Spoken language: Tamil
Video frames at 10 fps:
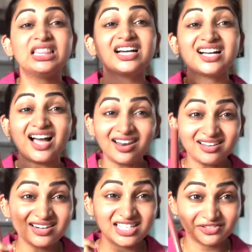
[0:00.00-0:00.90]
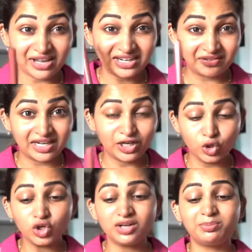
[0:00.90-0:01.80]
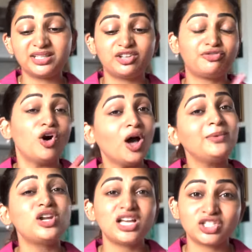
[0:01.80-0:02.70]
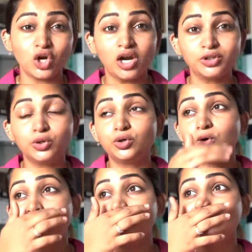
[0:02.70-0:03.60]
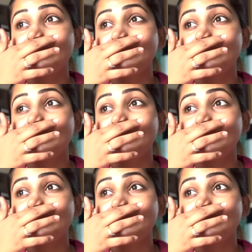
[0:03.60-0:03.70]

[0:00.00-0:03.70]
த கலர் இஸ் வெரி வெரி குட் பட் த ஃபார்முலா இஸ் நாட் குட் ரொம்ப